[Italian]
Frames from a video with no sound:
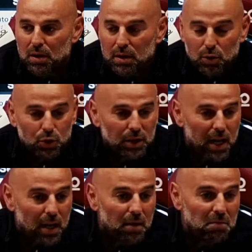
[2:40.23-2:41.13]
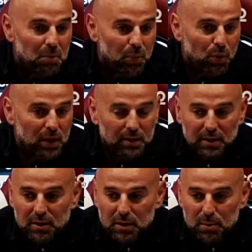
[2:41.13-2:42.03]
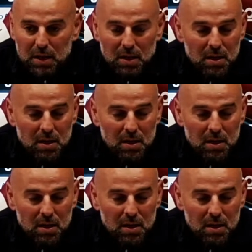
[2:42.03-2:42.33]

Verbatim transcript: società importantissima